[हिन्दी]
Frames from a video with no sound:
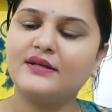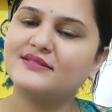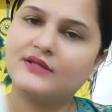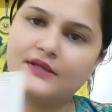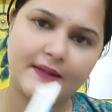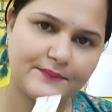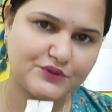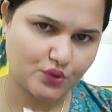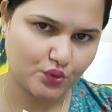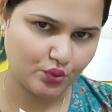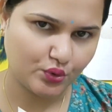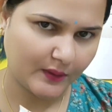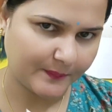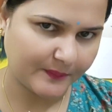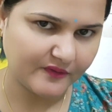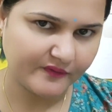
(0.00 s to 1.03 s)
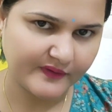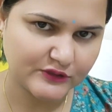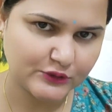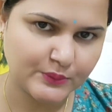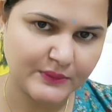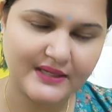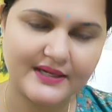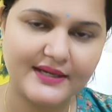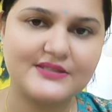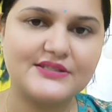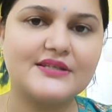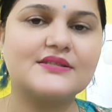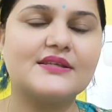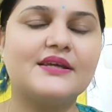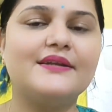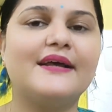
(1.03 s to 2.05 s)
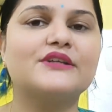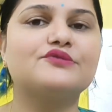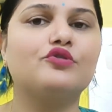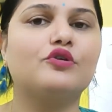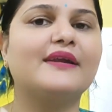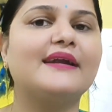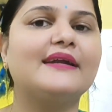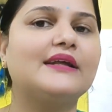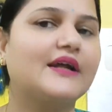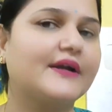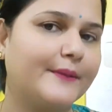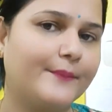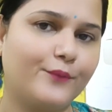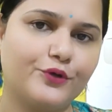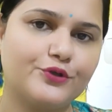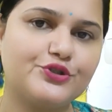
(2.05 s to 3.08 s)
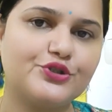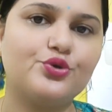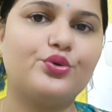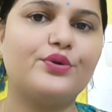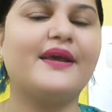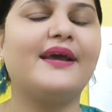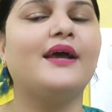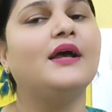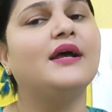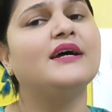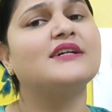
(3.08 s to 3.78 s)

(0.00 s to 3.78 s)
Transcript: स्क्रब ज़रूर आपके फेस पे करना चाहिए स्किन एक्सफोलिएट करना बहुत ज़रूरी है